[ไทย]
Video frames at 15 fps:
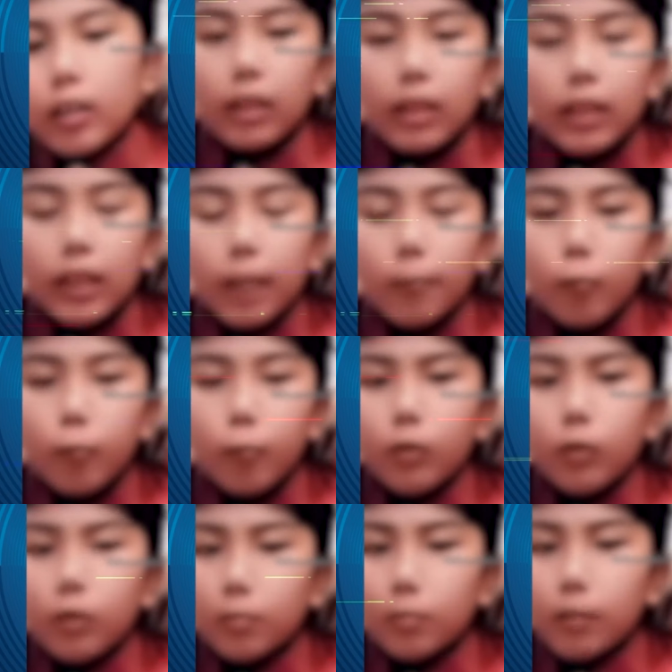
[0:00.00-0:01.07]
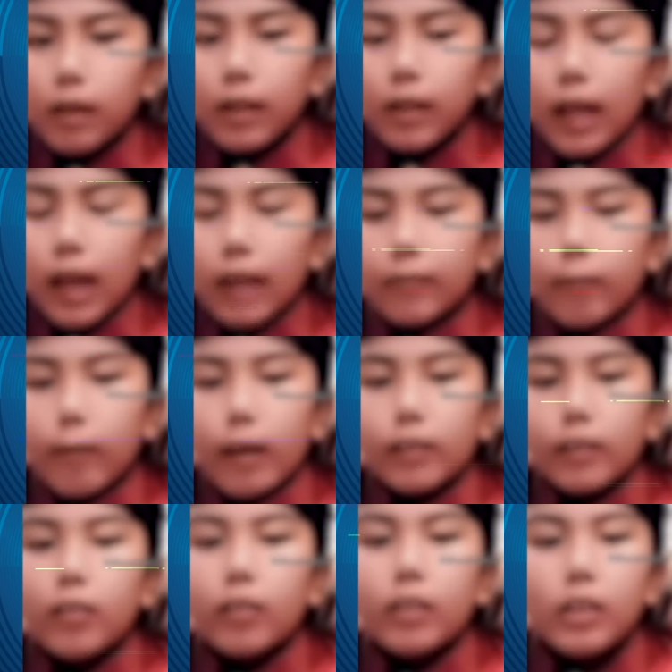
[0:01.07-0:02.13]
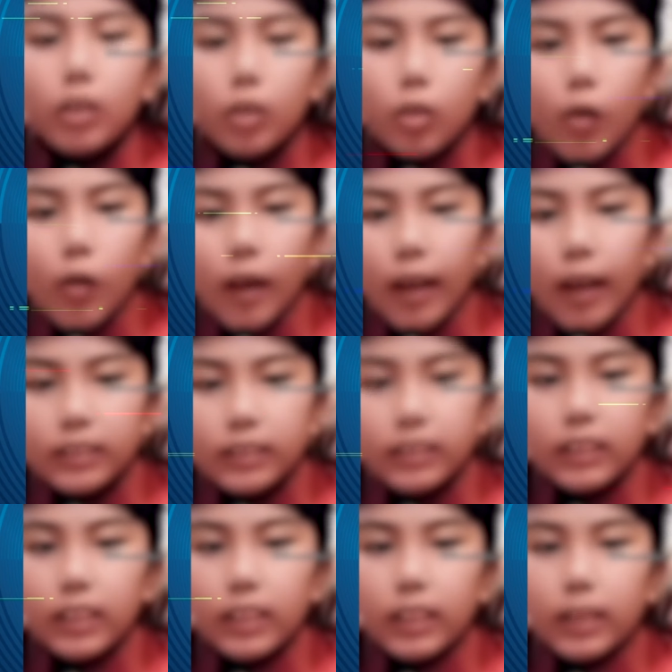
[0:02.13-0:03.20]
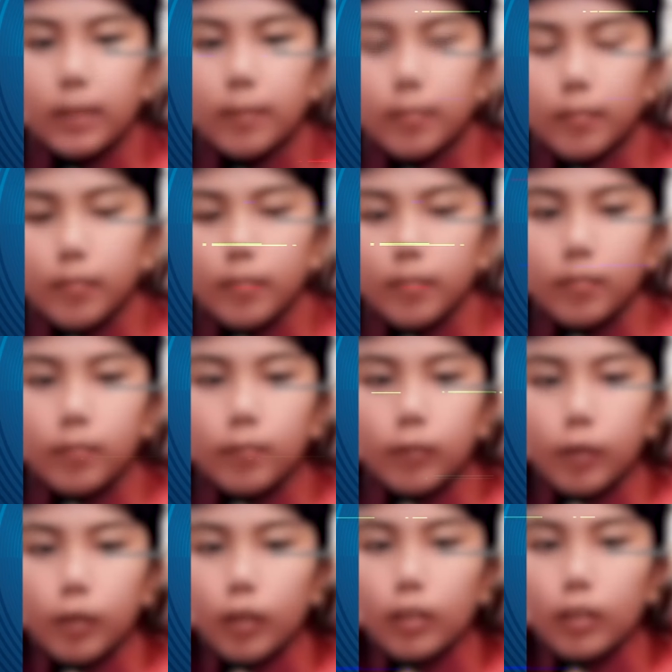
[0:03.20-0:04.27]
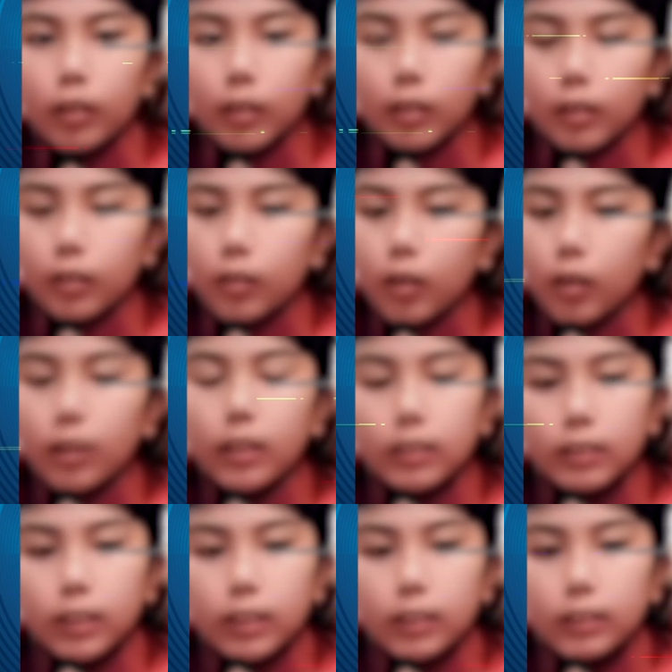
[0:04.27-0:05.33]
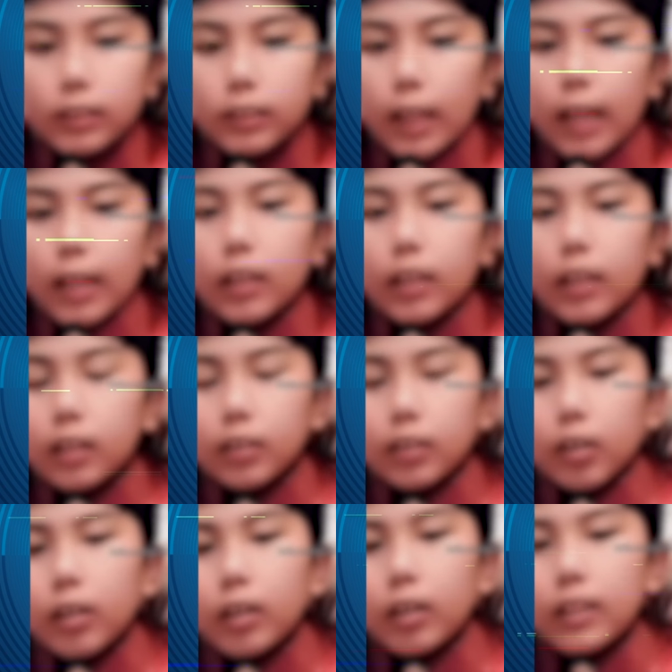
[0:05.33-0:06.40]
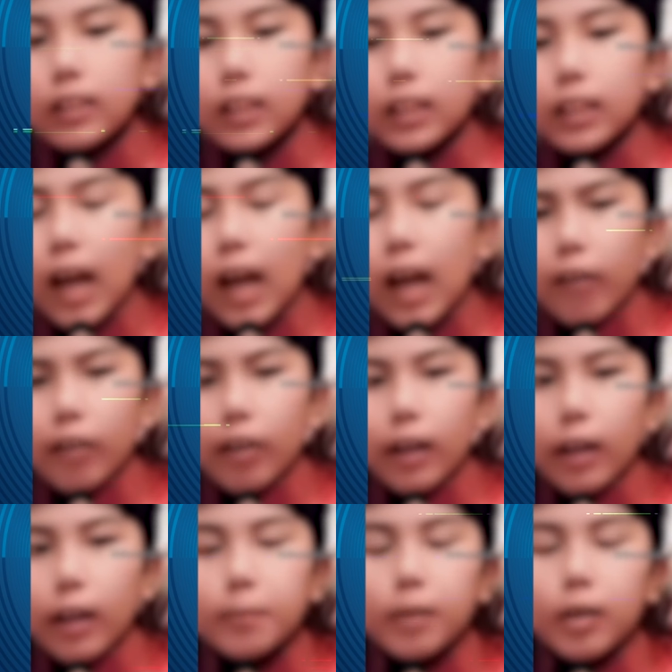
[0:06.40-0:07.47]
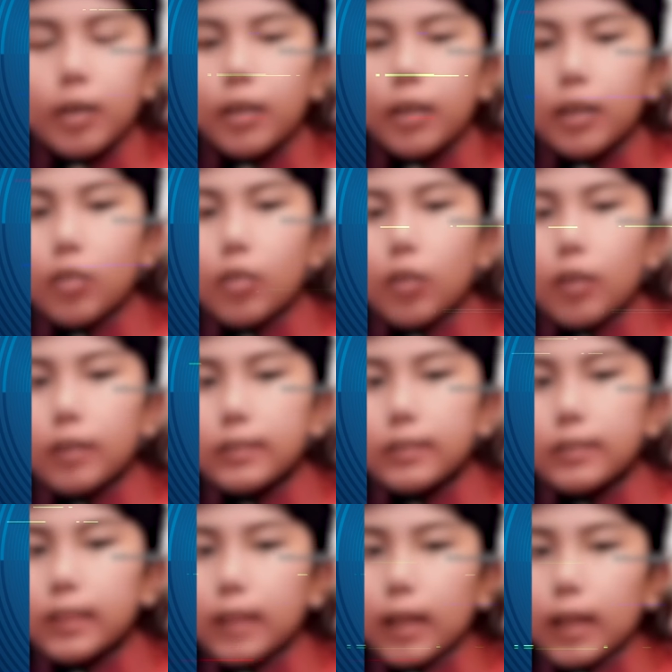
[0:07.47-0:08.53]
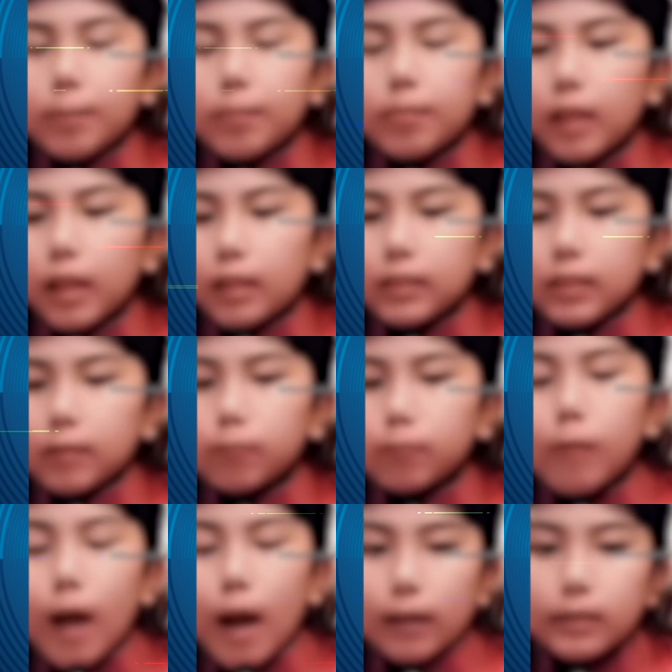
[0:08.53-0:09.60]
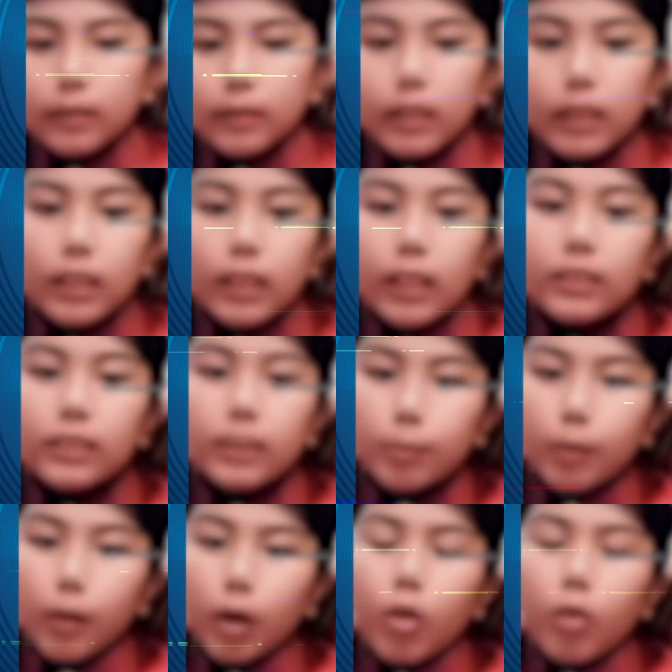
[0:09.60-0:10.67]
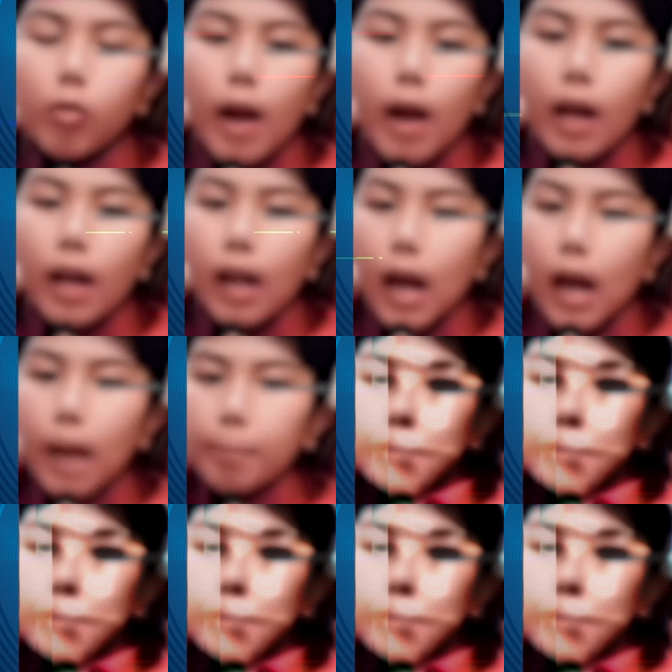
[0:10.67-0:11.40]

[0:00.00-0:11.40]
ที่นายพูดถึงเมื่อหลายวันก็คือโรคของจิตครับ ก็คือจิตใสก็คือจิตเช้าเลยครับ มันก็คือโรคของจิตครับ แต่จิตว่างที่จริงจิตไม่ค่อยว่างนะครั